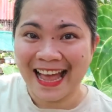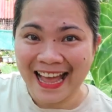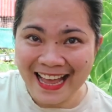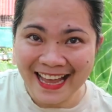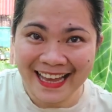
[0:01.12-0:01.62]

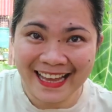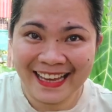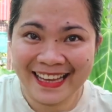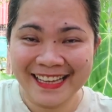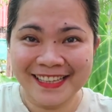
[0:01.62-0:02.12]

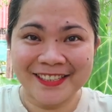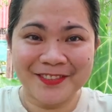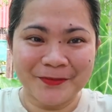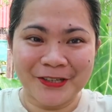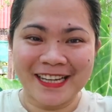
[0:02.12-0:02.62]
Hi!
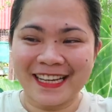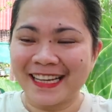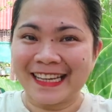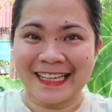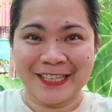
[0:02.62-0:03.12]
Good
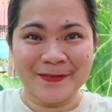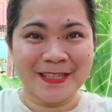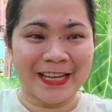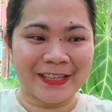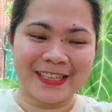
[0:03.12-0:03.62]
morning!
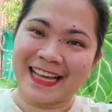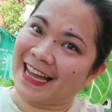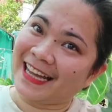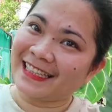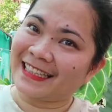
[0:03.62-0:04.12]
Kamusta kayong
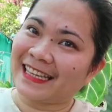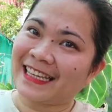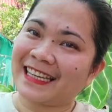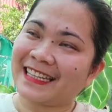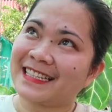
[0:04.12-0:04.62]
lahat?
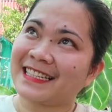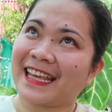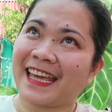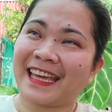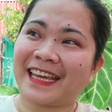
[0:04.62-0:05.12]
It's
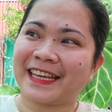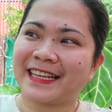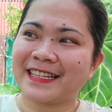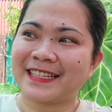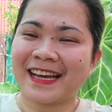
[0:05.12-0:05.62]

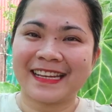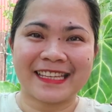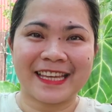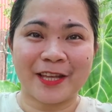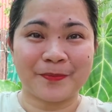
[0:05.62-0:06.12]
a
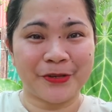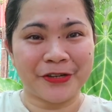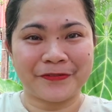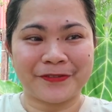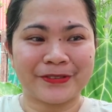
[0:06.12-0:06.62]
sunny and
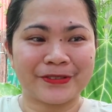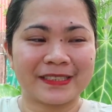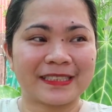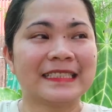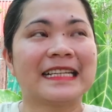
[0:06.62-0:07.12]

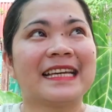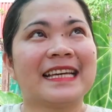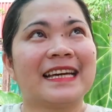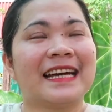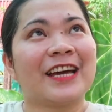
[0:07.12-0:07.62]
beautiful
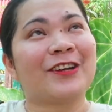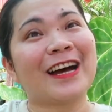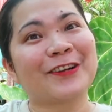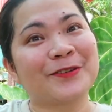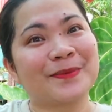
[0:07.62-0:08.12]
ano
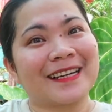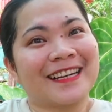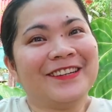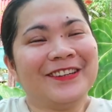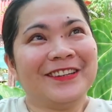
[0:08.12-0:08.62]
araw na ba
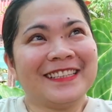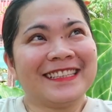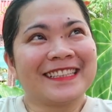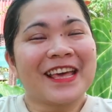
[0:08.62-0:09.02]
ngayon?